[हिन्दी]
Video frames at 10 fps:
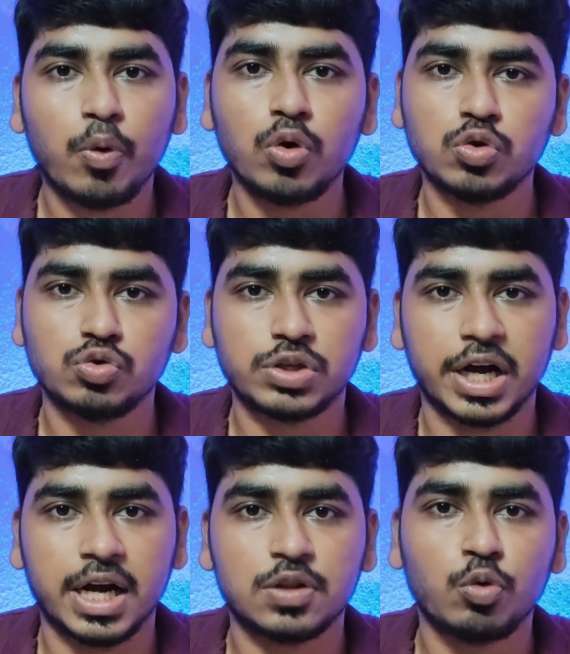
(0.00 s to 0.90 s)
फोटो चूज
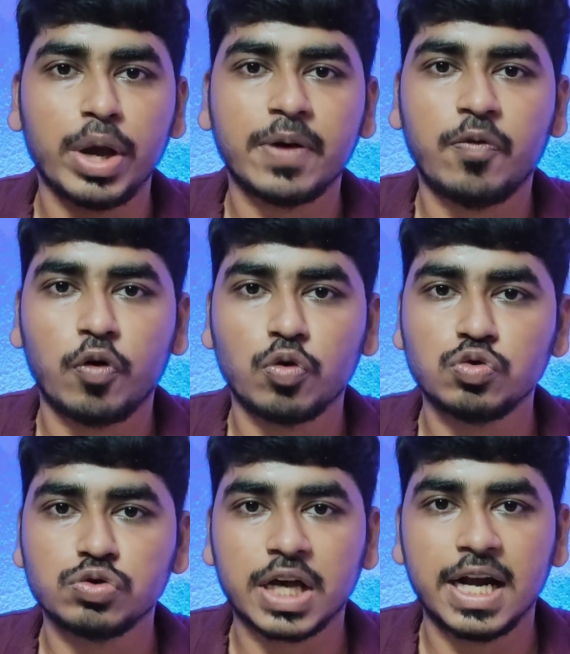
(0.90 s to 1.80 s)
करना तो एक फोटो
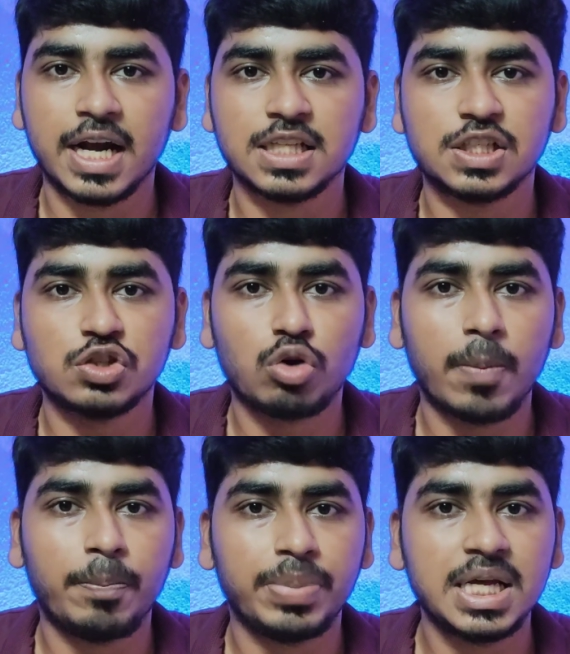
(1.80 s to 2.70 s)
चूज कर लेना जिसको
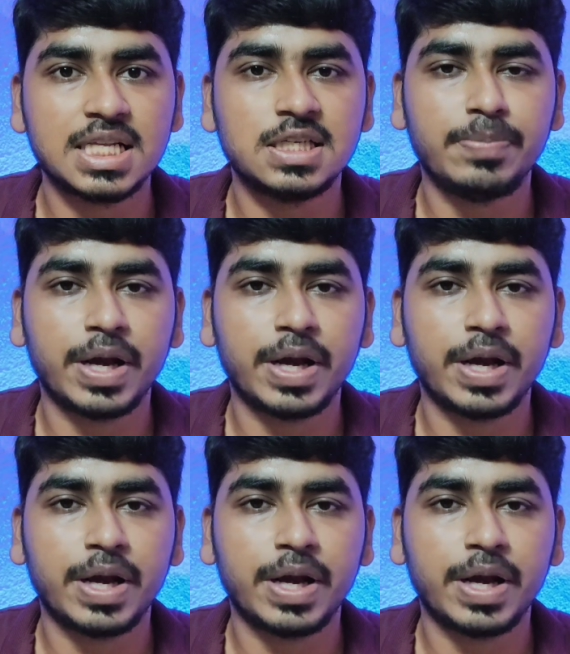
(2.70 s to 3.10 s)
आप पीएनजी